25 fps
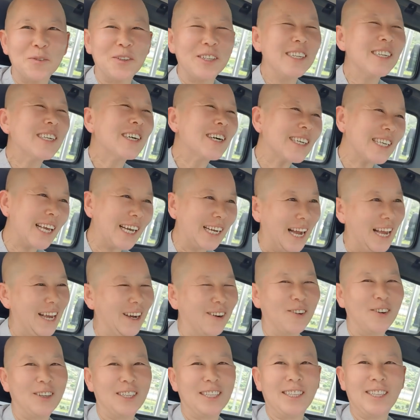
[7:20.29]
음, 다
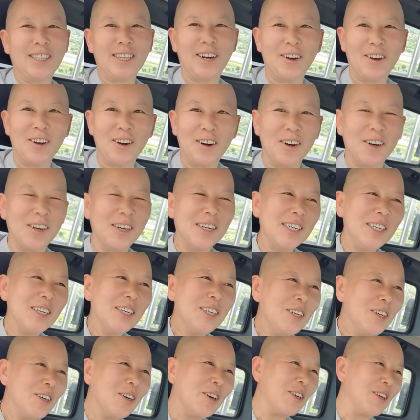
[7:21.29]
잊었고요 쓰러진
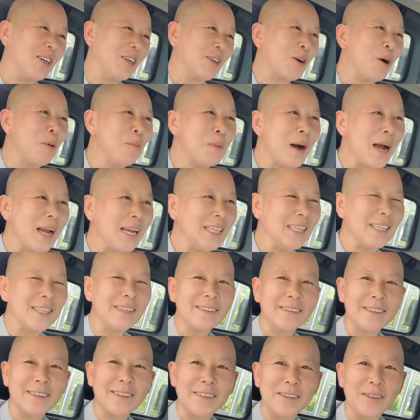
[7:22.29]
길이는 저,
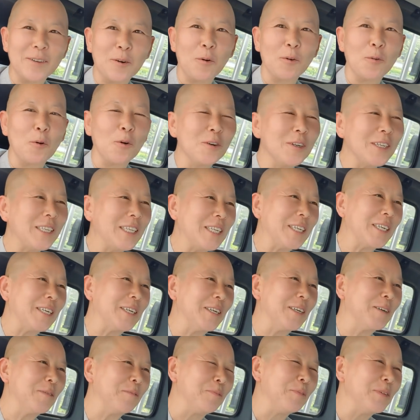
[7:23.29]
저의 머릿속에는 이미
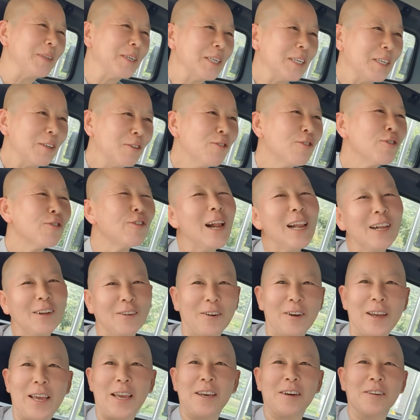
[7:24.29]
없습니다
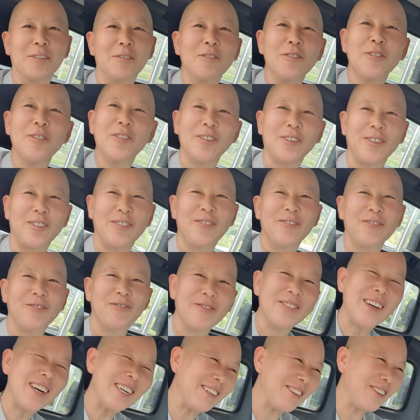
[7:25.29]

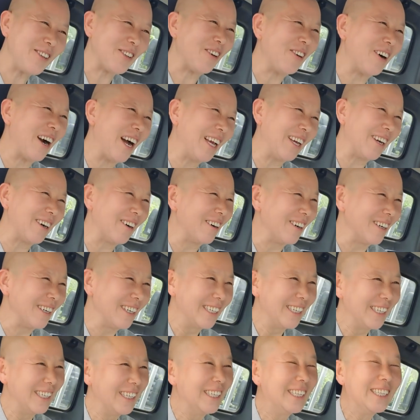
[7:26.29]
그냥 오로지
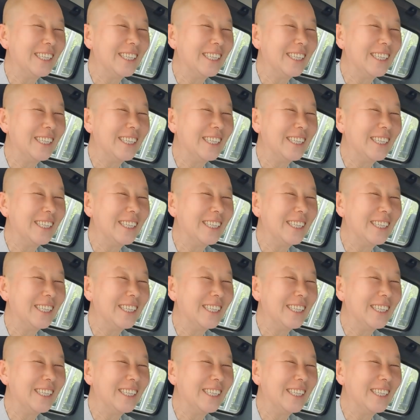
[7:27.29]
이